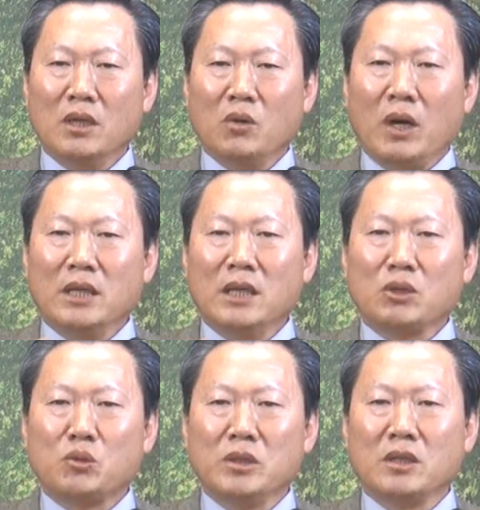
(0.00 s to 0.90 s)
확인할
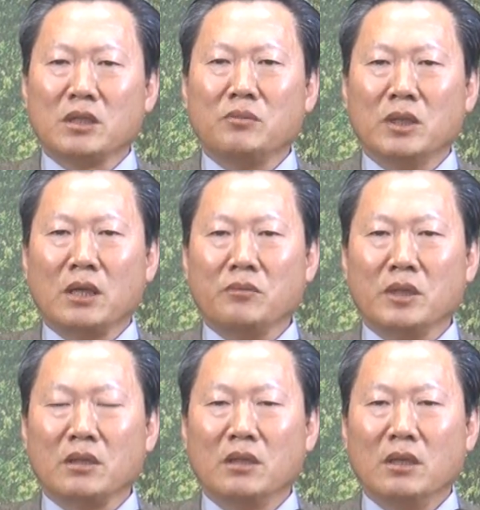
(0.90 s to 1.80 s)
수 있는 것이
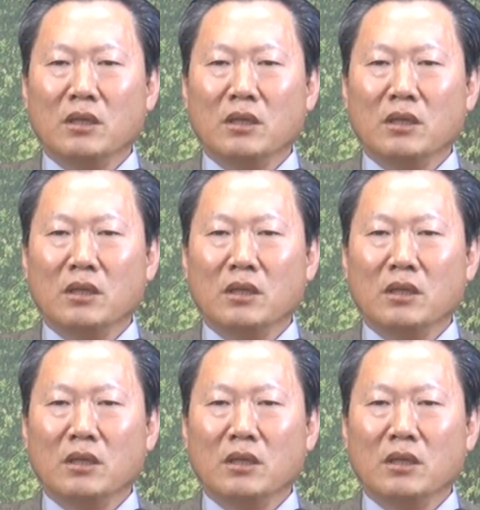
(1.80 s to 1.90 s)
뭐냐면